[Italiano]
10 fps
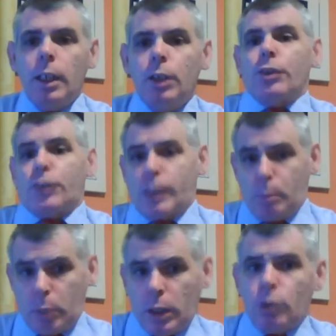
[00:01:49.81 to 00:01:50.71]
e io
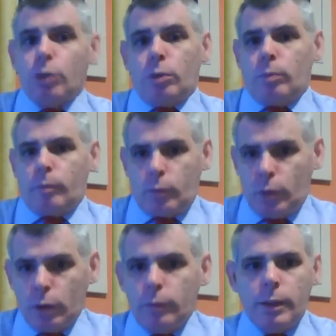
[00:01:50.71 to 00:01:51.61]
sapendo
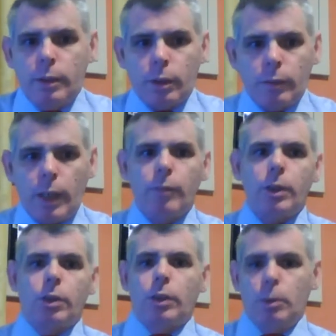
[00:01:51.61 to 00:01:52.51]
dove si
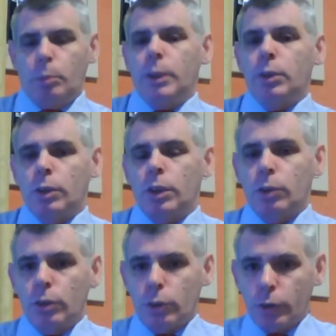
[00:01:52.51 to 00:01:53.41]
trovavano nel momento del
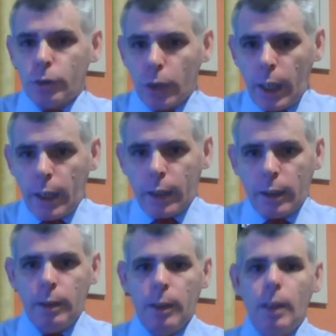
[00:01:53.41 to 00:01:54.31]
ritorno
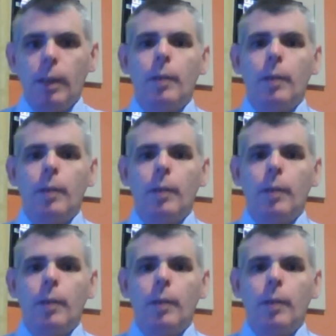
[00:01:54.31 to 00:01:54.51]
solare,